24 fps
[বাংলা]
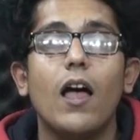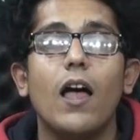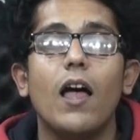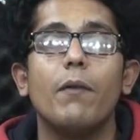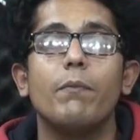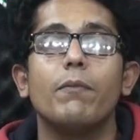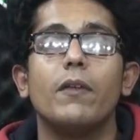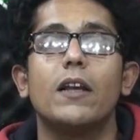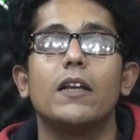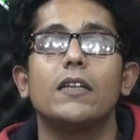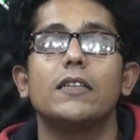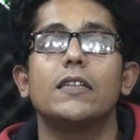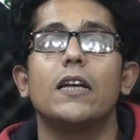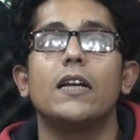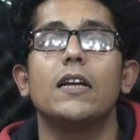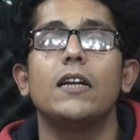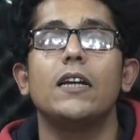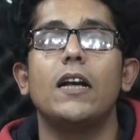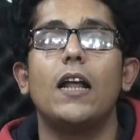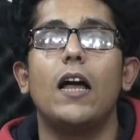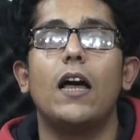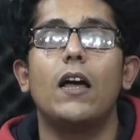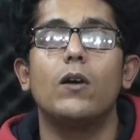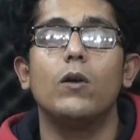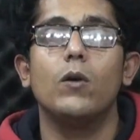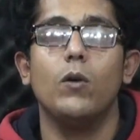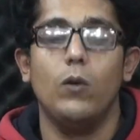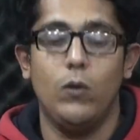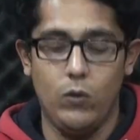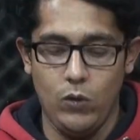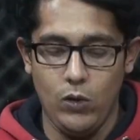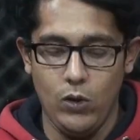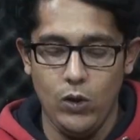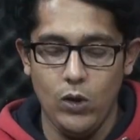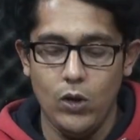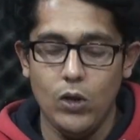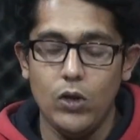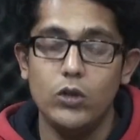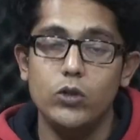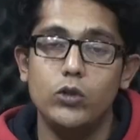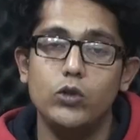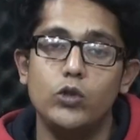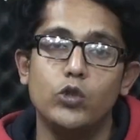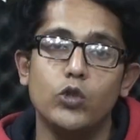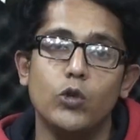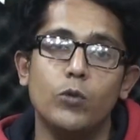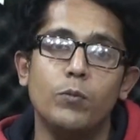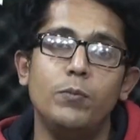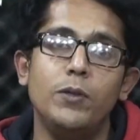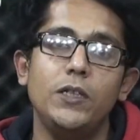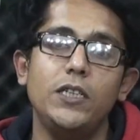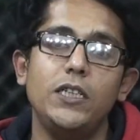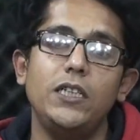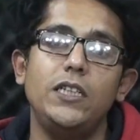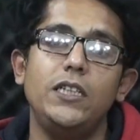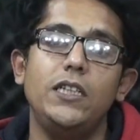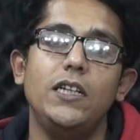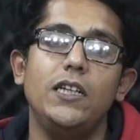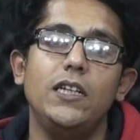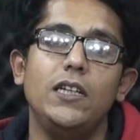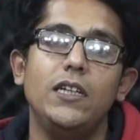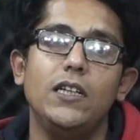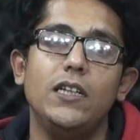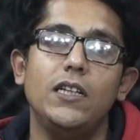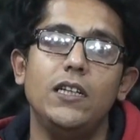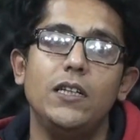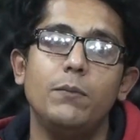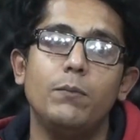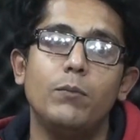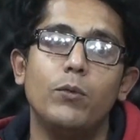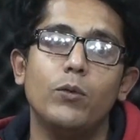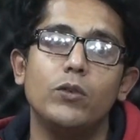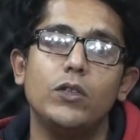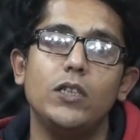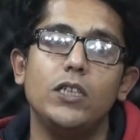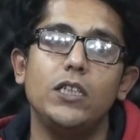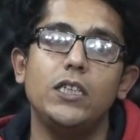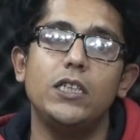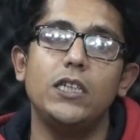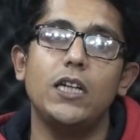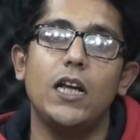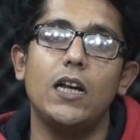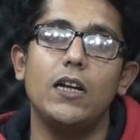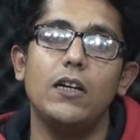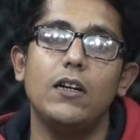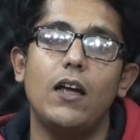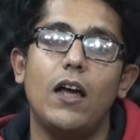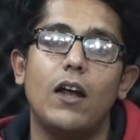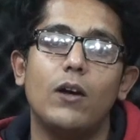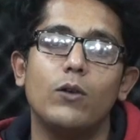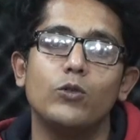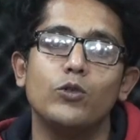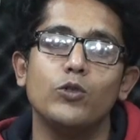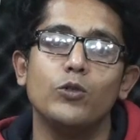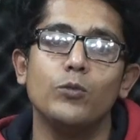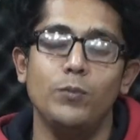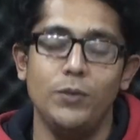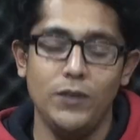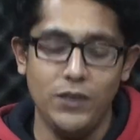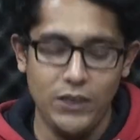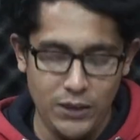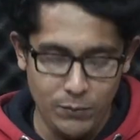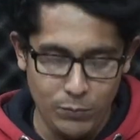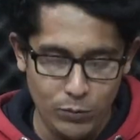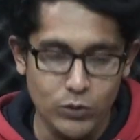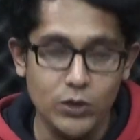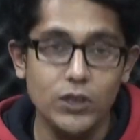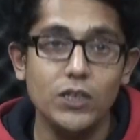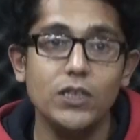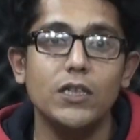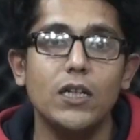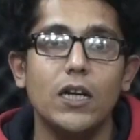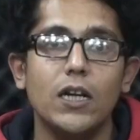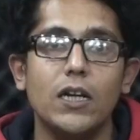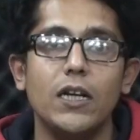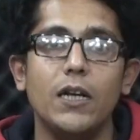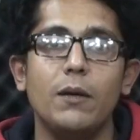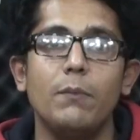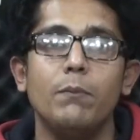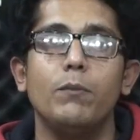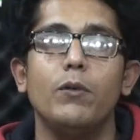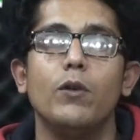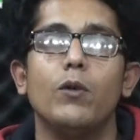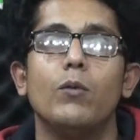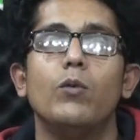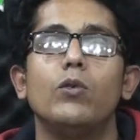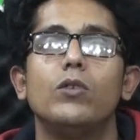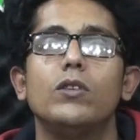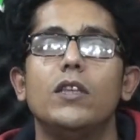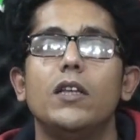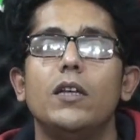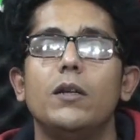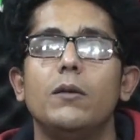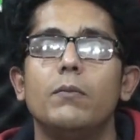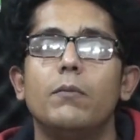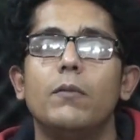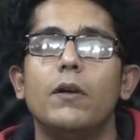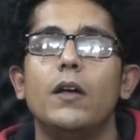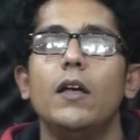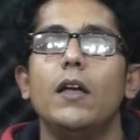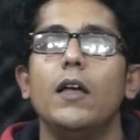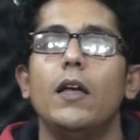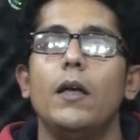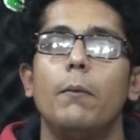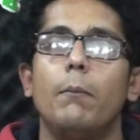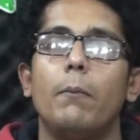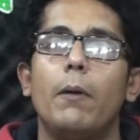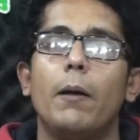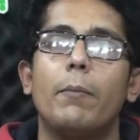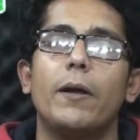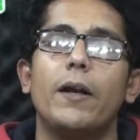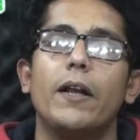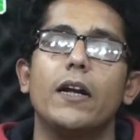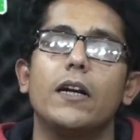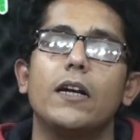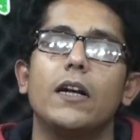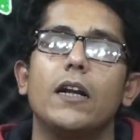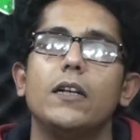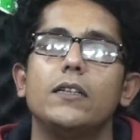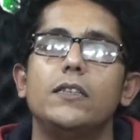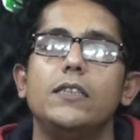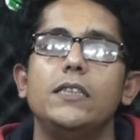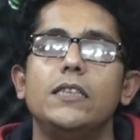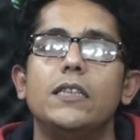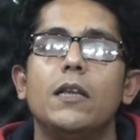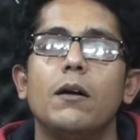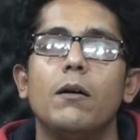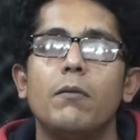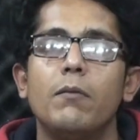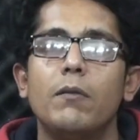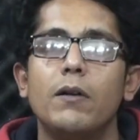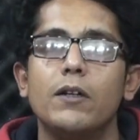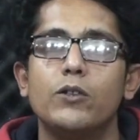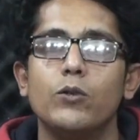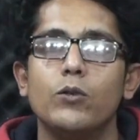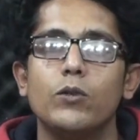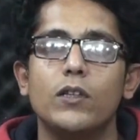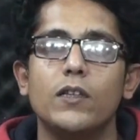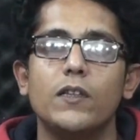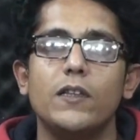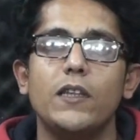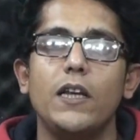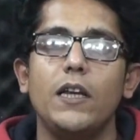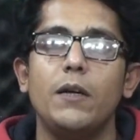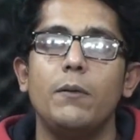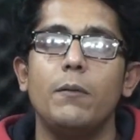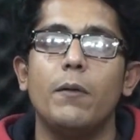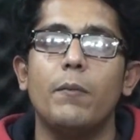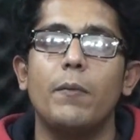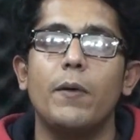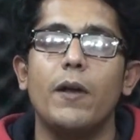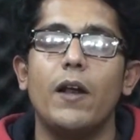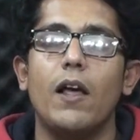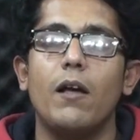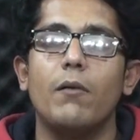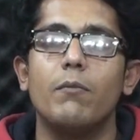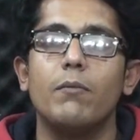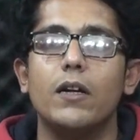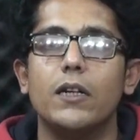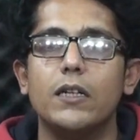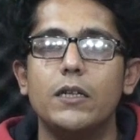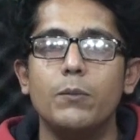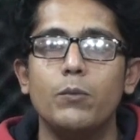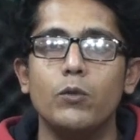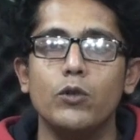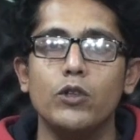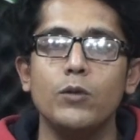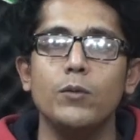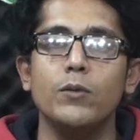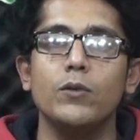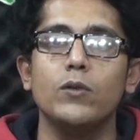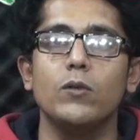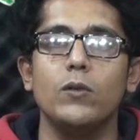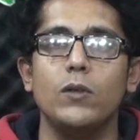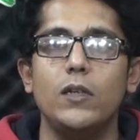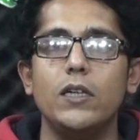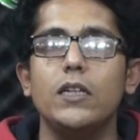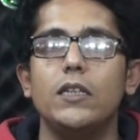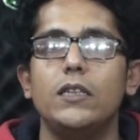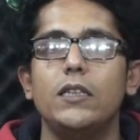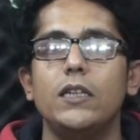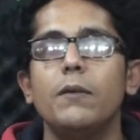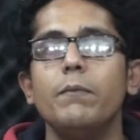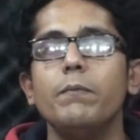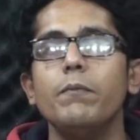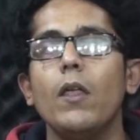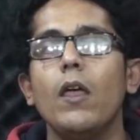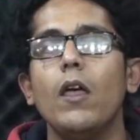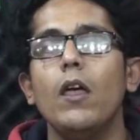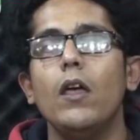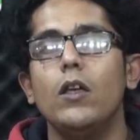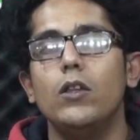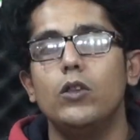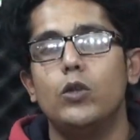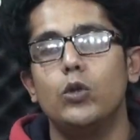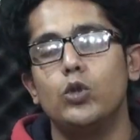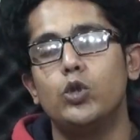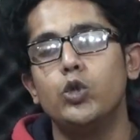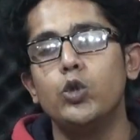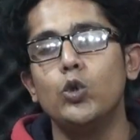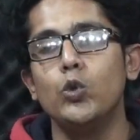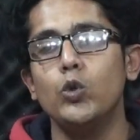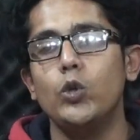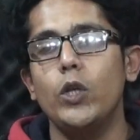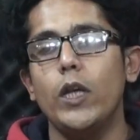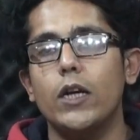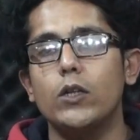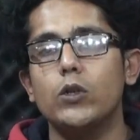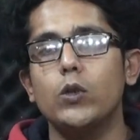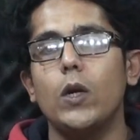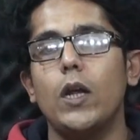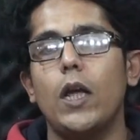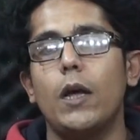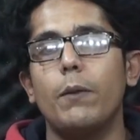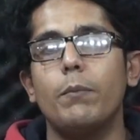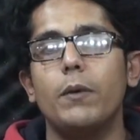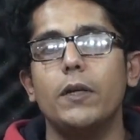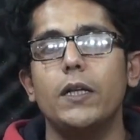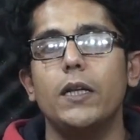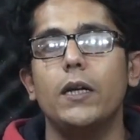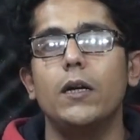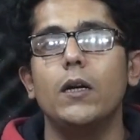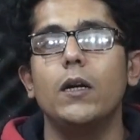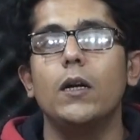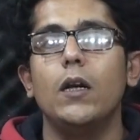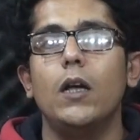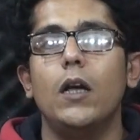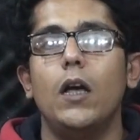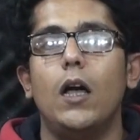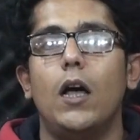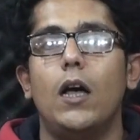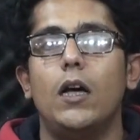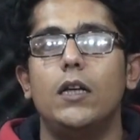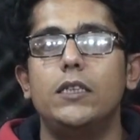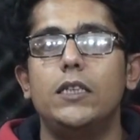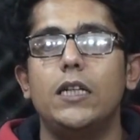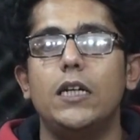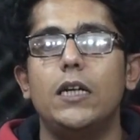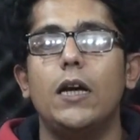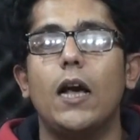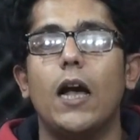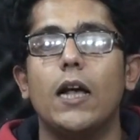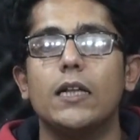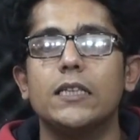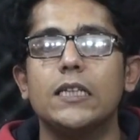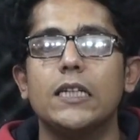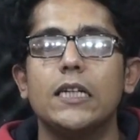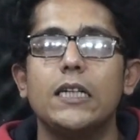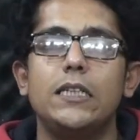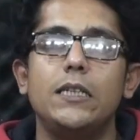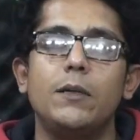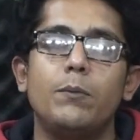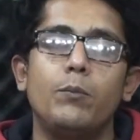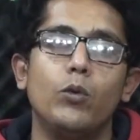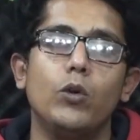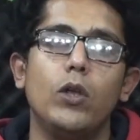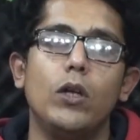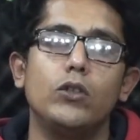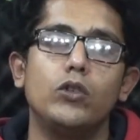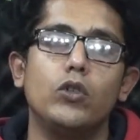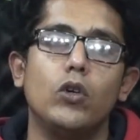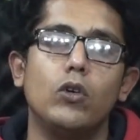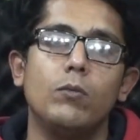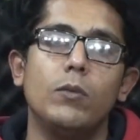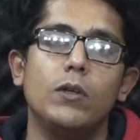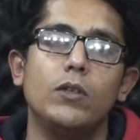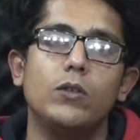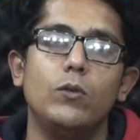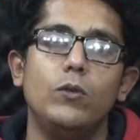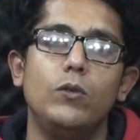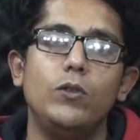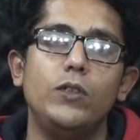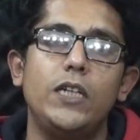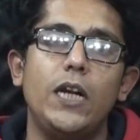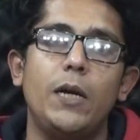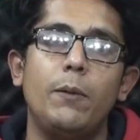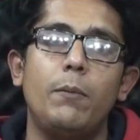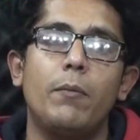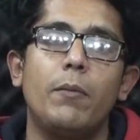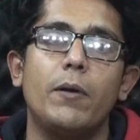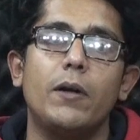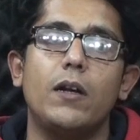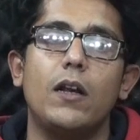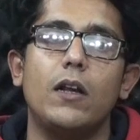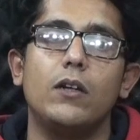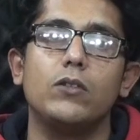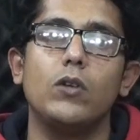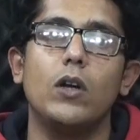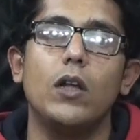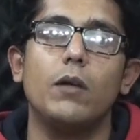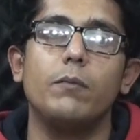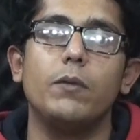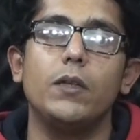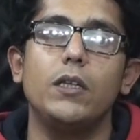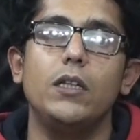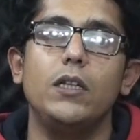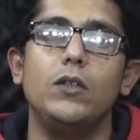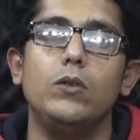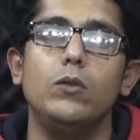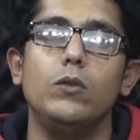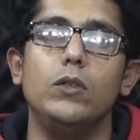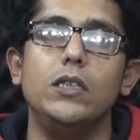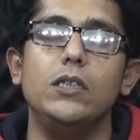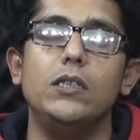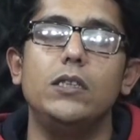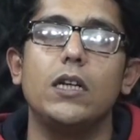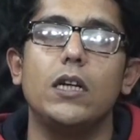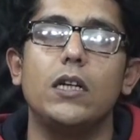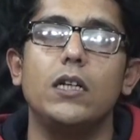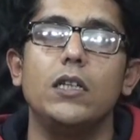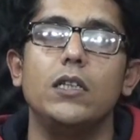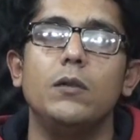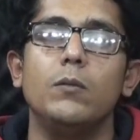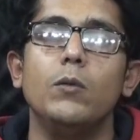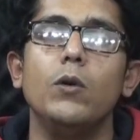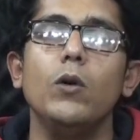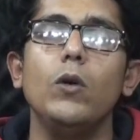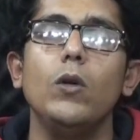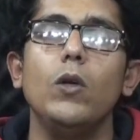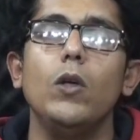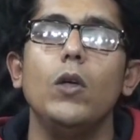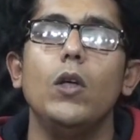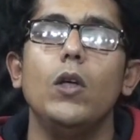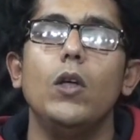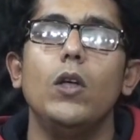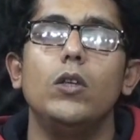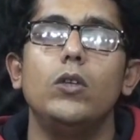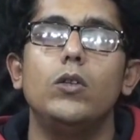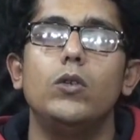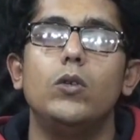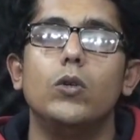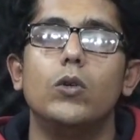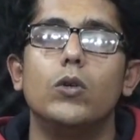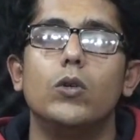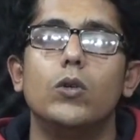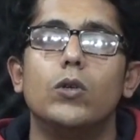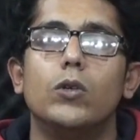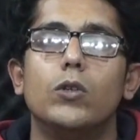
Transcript: আপনারা জানেন আরও চব্বিশটি প্রতিষ্ঠান আরও চব্বিশটি প্রতিষ্ঠান এমপিও ভুক্তির ব্যাপারে একটা চিন্তা ভাবনা চলতেছে এই ব্যাপারে আমরা একটি প্রতিবেদন লিখেছিলাম তো শুরুতেই আসলে আপনাদের যে আজকে যে প্রধান সংবাদগুলো সেই ব্যাপারটা আসলে আপনাদের একটু জিজ জানিয়ে দিব তো